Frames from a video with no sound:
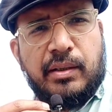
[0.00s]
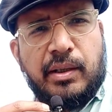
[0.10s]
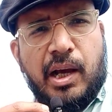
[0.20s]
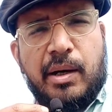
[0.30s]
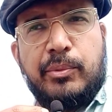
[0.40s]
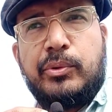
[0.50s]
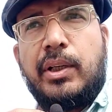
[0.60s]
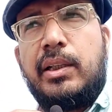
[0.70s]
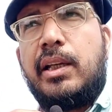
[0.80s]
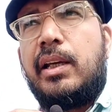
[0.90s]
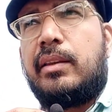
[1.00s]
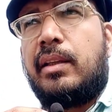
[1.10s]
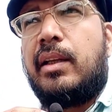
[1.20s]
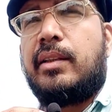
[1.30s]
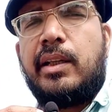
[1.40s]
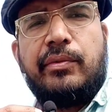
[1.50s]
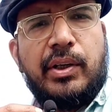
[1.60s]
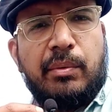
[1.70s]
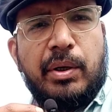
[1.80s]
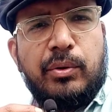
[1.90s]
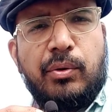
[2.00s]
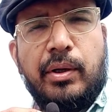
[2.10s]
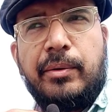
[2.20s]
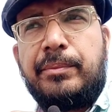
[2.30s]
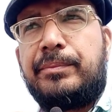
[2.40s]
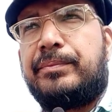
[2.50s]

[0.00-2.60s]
कि आप उसके लिए इतना ज़्यादा फ़िक्रमंद हो रहे हैं